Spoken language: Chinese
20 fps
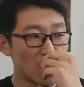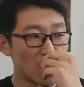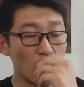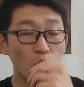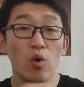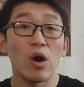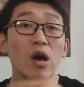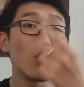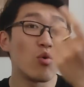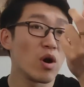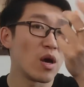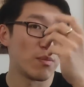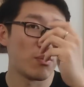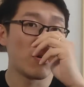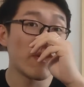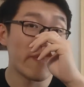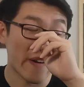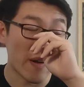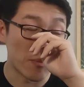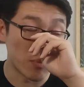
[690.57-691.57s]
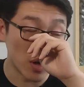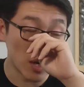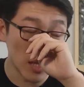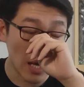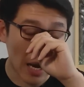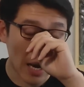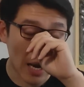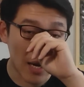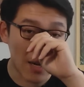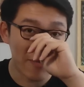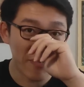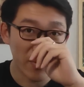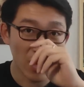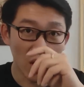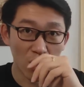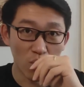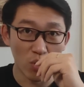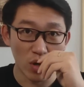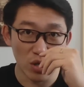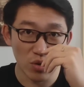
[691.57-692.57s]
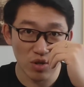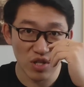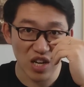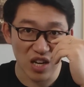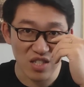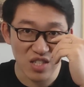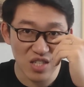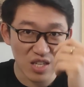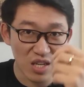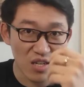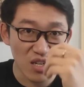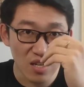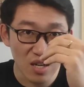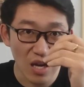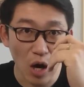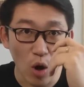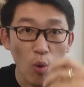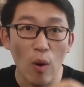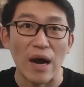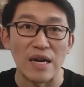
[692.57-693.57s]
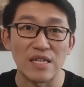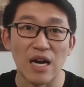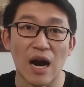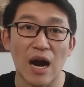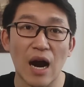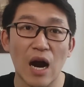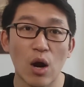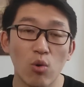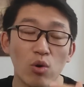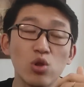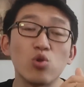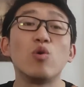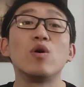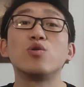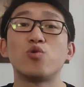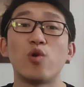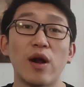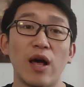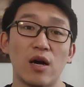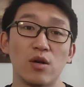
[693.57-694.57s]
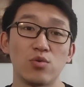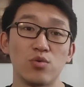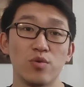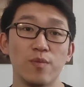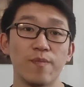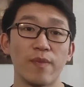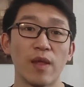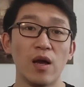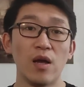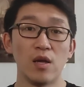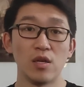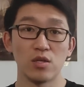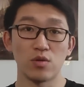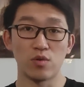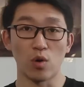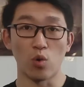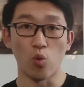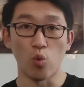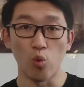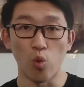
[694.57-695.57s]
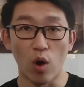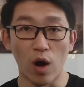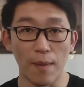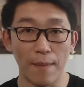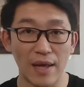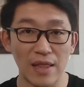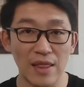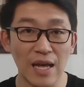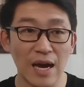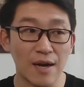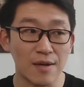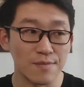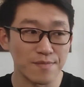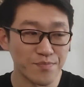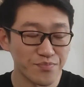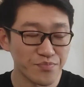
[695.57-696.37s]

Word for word: 啊，我也我也不是反驳你哈，呃，我就是想接着这个话茬，我多说两句，就是我们呢，